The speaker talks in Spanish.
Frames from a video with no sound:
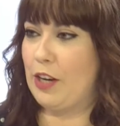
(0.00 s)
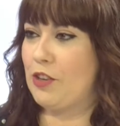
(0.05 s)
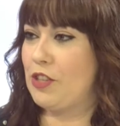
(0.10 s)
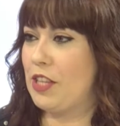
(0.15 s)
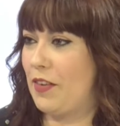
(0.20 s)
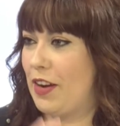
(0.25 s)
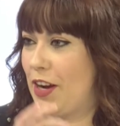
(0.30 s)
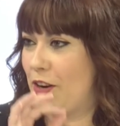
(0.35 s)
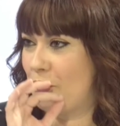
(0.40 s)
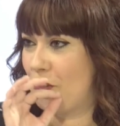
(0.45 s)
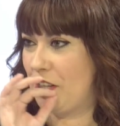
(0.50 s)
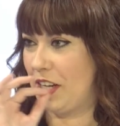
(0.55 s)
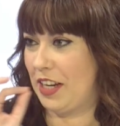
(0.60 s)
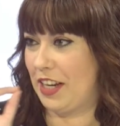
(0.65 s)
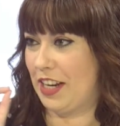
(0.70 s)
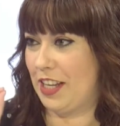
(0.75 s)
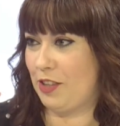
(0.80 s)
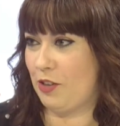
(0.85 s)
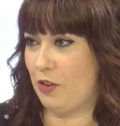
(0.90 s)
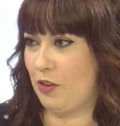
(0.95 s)
está bajo
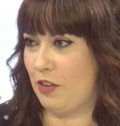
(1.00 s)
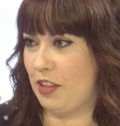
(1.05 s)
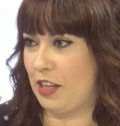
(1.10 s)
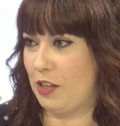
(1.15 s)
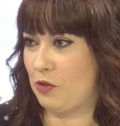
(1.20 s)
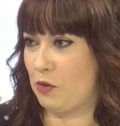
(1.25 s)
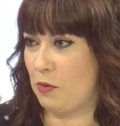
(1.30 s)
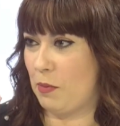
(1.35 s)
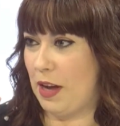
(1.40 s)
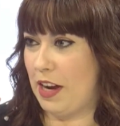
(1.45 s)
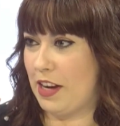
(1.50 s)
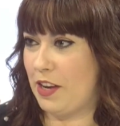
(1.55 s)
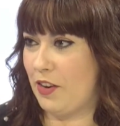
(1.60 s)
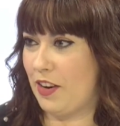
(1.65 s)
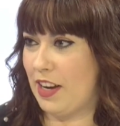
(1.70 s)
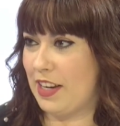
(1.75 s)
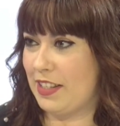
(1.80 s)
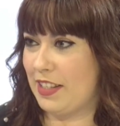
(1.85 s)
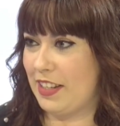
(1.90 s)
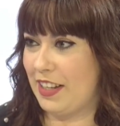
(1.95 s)
secreto de sumario
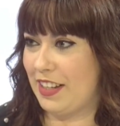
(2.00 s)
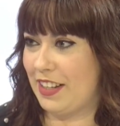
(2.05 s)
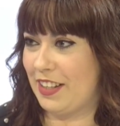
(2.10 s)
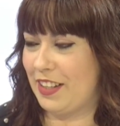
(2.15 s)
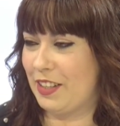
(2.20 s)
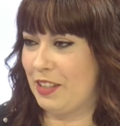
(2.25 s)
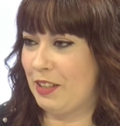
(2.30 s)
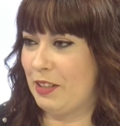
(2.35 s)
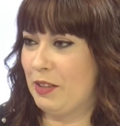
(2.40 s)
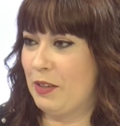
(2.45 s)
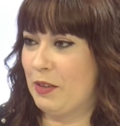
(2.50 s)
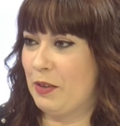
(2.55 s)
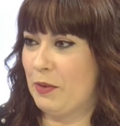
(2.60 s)
casi. Sí, bueno,